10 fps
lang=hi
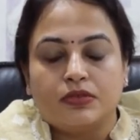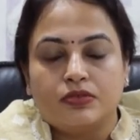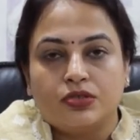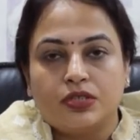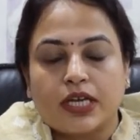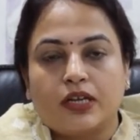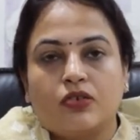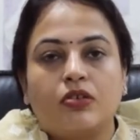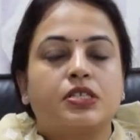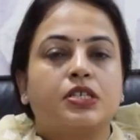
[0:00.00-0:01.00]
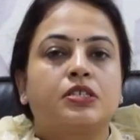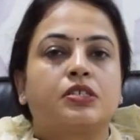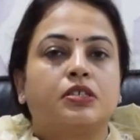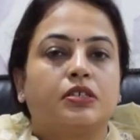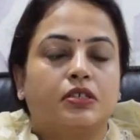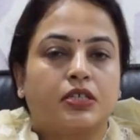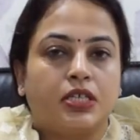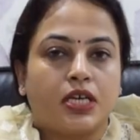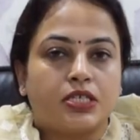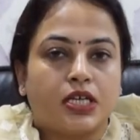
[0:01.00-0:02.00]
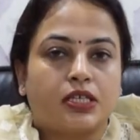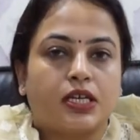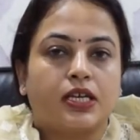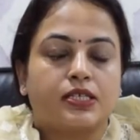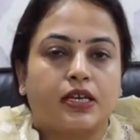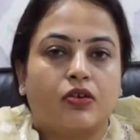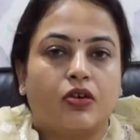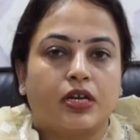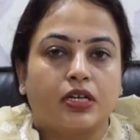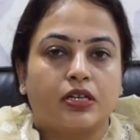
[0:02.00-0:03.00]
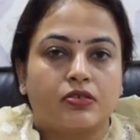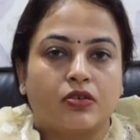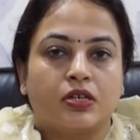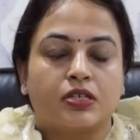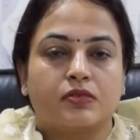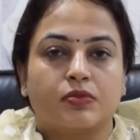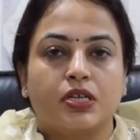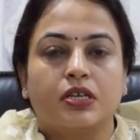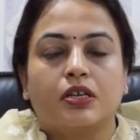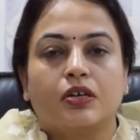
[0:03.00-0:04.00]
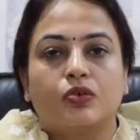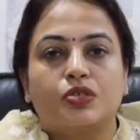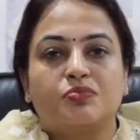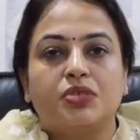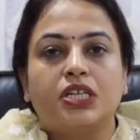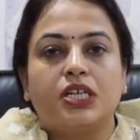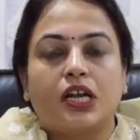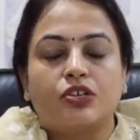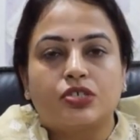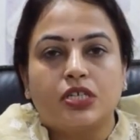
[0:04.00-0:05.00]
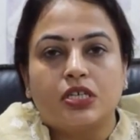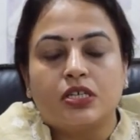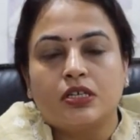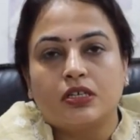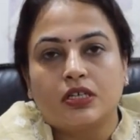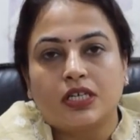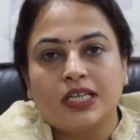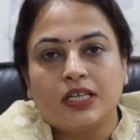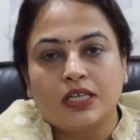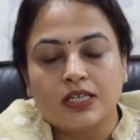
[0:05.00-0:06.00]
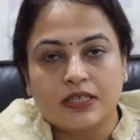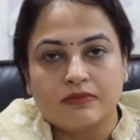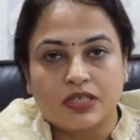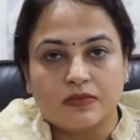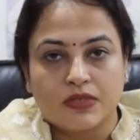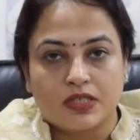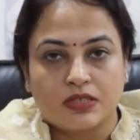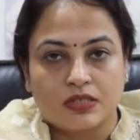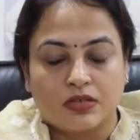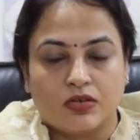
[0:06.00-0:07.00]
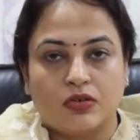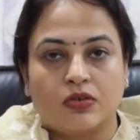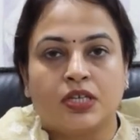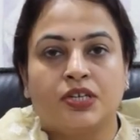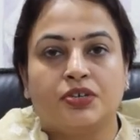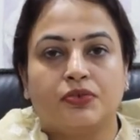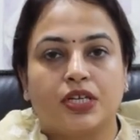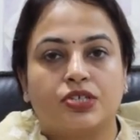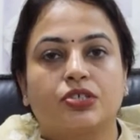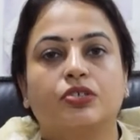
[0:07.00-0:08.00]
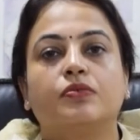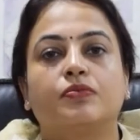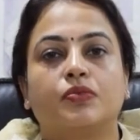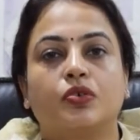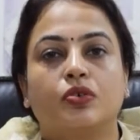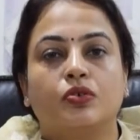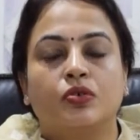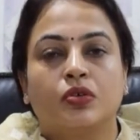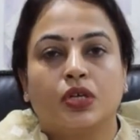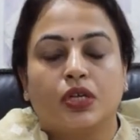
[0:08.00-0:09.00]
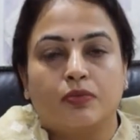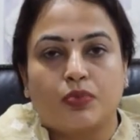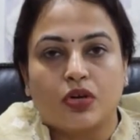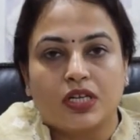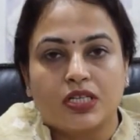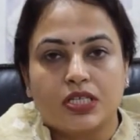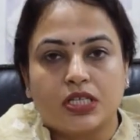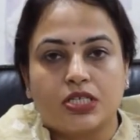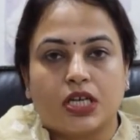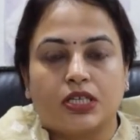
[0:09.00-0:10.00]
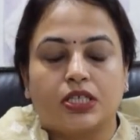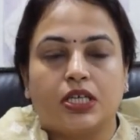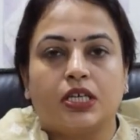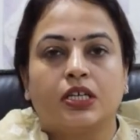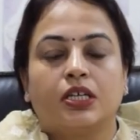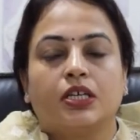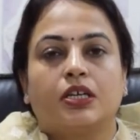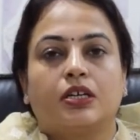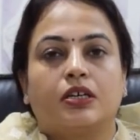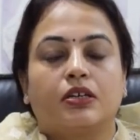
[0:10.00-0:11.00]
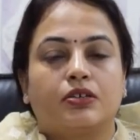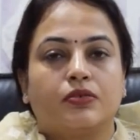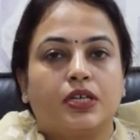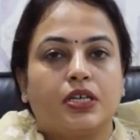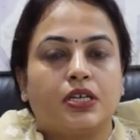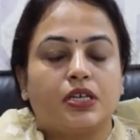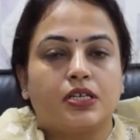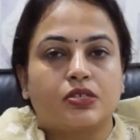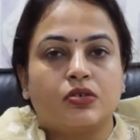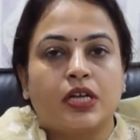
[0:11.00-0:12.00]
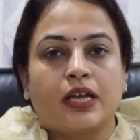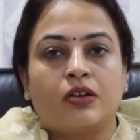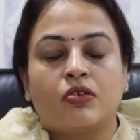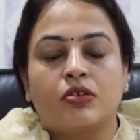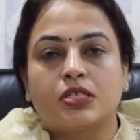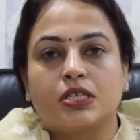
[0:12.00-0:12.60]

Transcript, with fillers: जो डायग्नोसिस uh, किया जाता है साइकोटिक डिसऑर्डर्स में उसमें लार्जली क्लिनिकल सिम्टम्स और उनकी ड्यूरेशन को इम्पोर्टेंस दी जाती है uh, क्योंकि इसको डायग्नोस